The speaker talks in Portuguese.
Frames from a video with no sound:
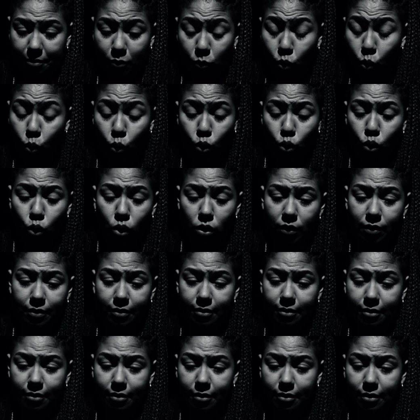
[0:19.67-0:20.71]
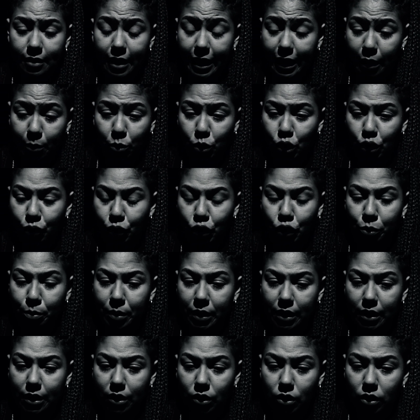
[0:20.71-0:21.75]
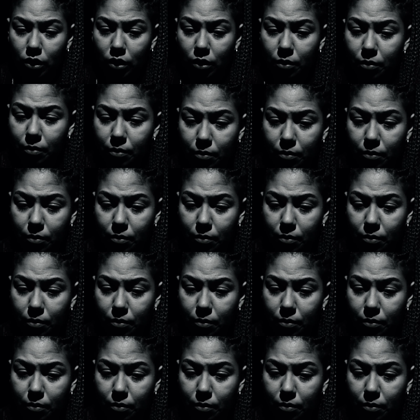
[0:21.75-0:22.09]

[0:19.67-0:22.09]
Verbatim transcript: Tudo era motivo de brigas.